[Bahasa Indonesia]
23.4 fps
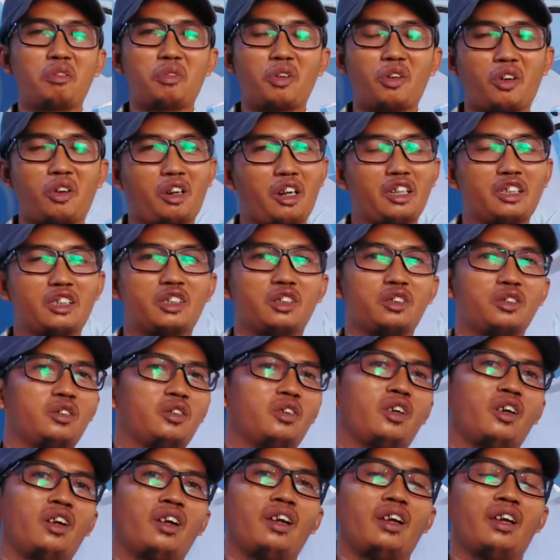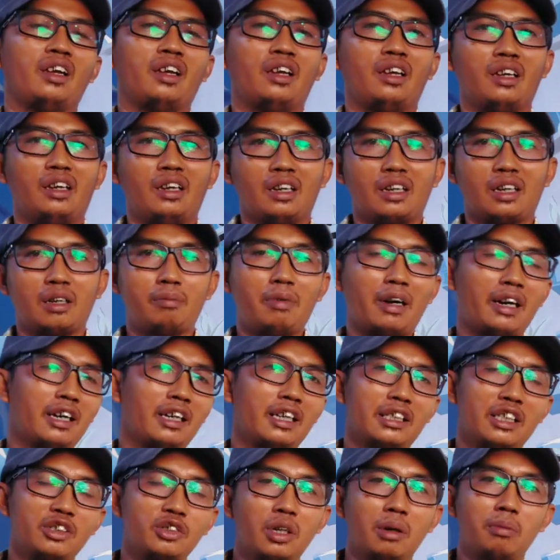wabarakatuh
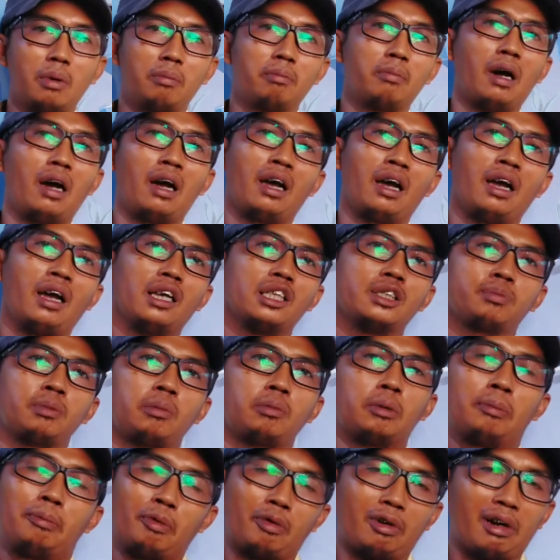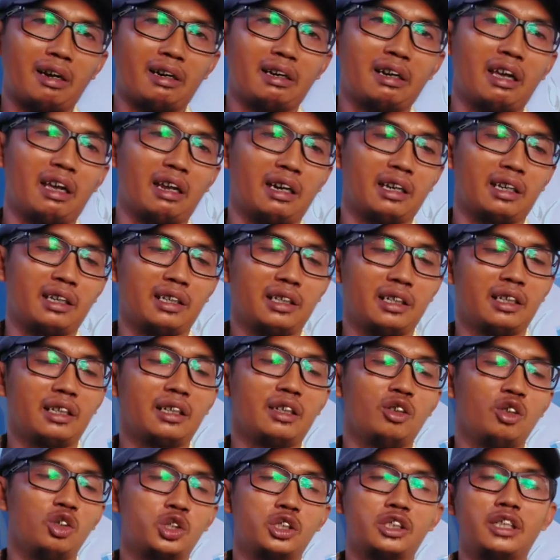Kemarin kita sudah membahas pemupukan
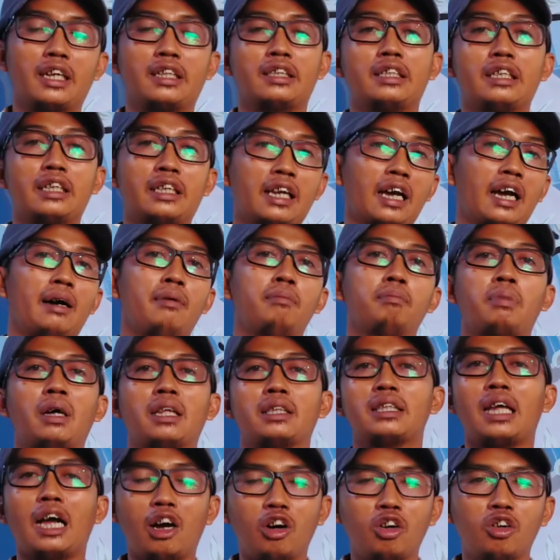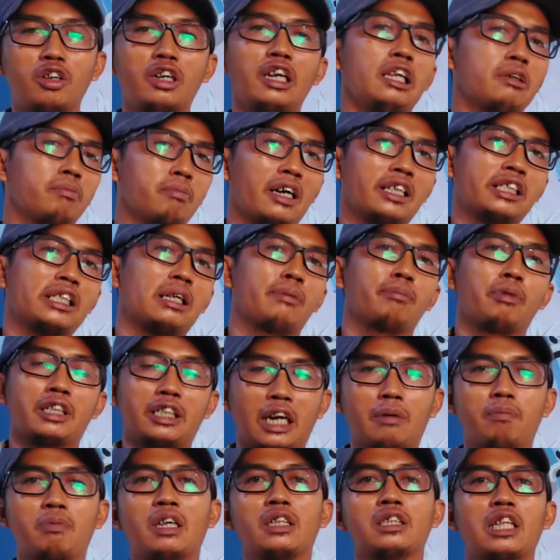dari usia 3-4 tahun, 5-8
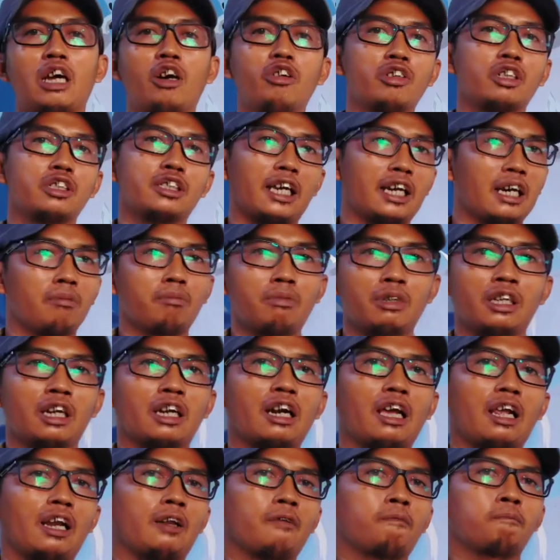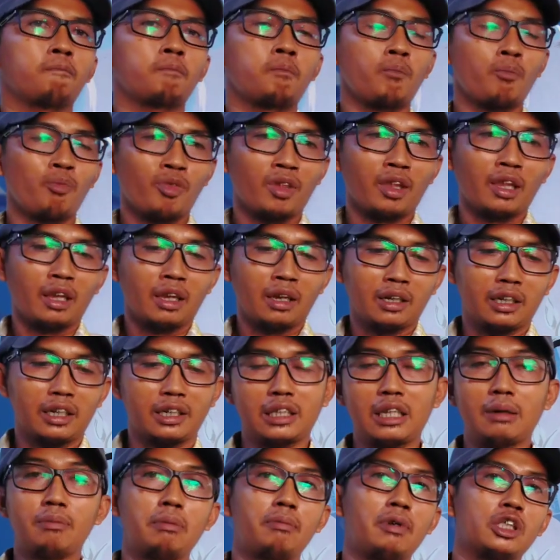tahun di tanah mineral
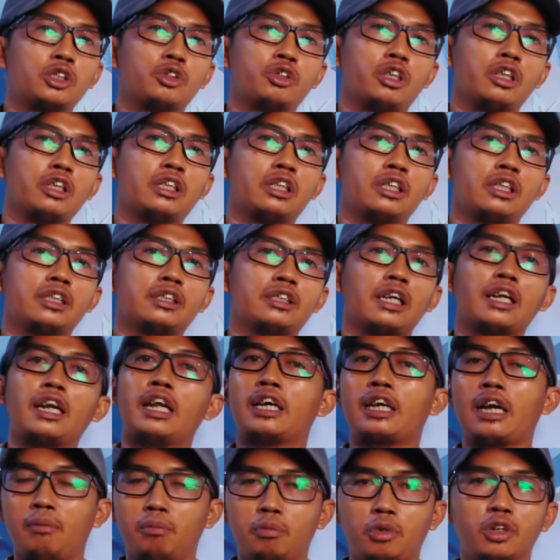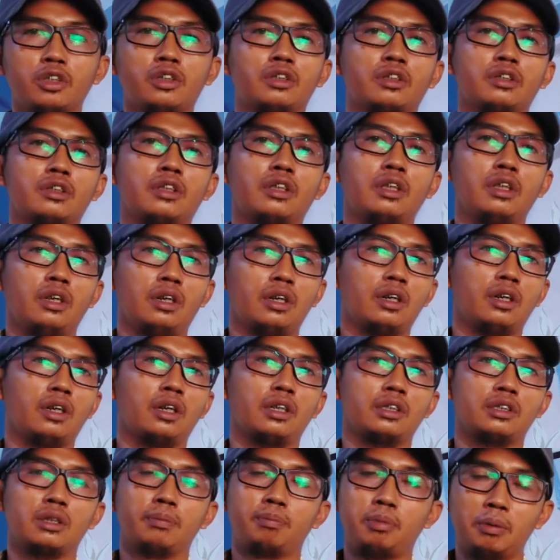Kita memasuki di tanah gambut
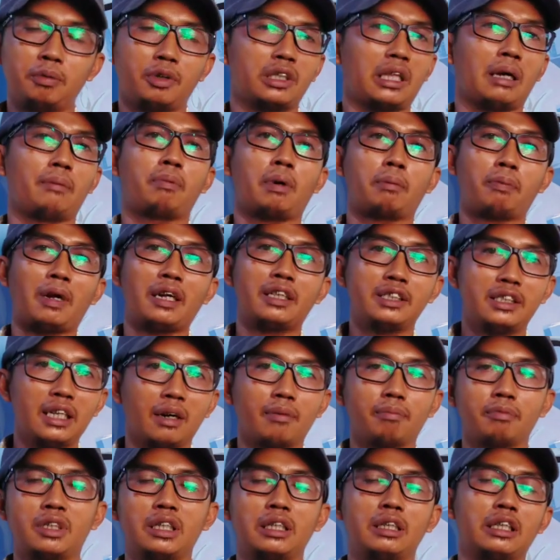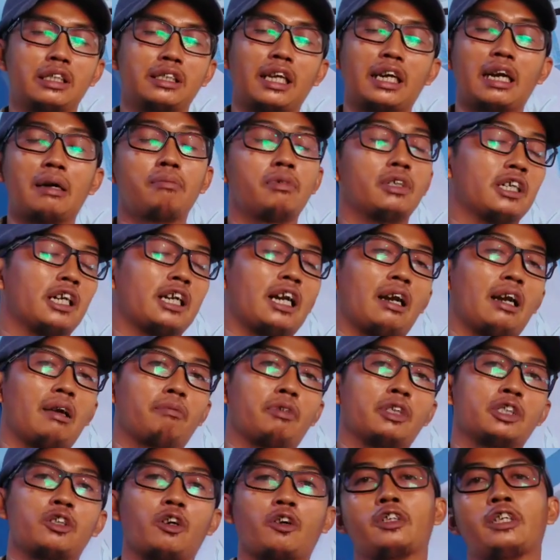eh, sebelum kita perpanjang di tanah mineral
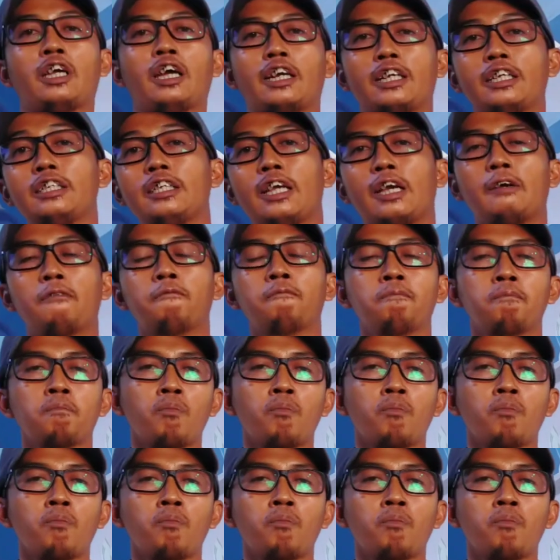besok harinya